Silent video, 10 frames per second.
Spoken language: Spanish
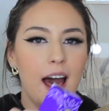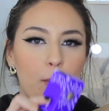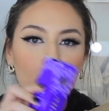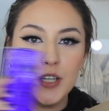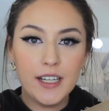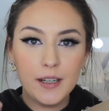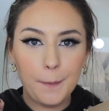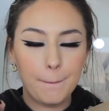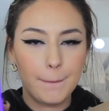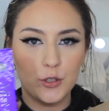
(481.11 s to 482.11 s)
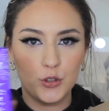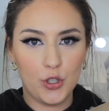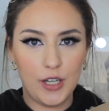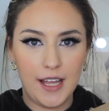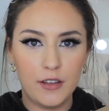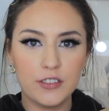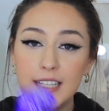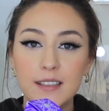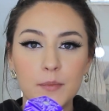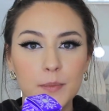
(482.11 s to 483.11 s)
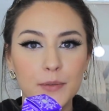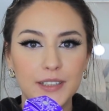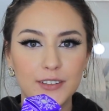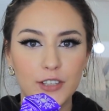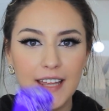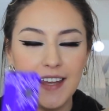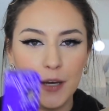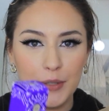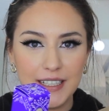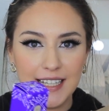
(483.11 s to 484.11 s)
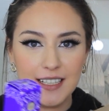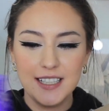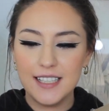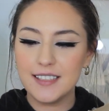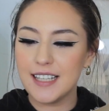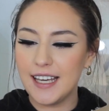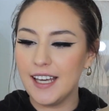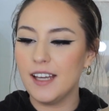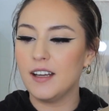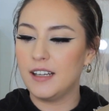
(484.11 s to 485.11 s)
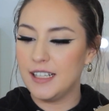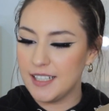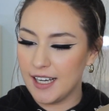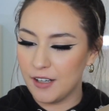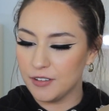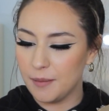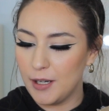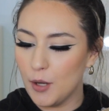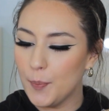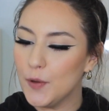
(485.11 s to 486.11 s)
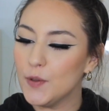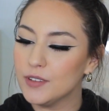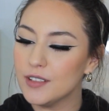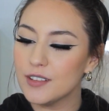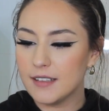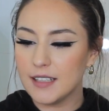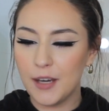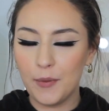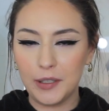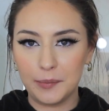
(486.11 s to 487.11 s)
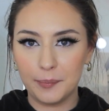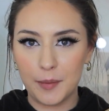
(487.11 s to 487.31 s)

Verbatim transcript: a morir por todos lados y también vi una historia de Laura Sánchez que le llegaron también los productos, así que bueno,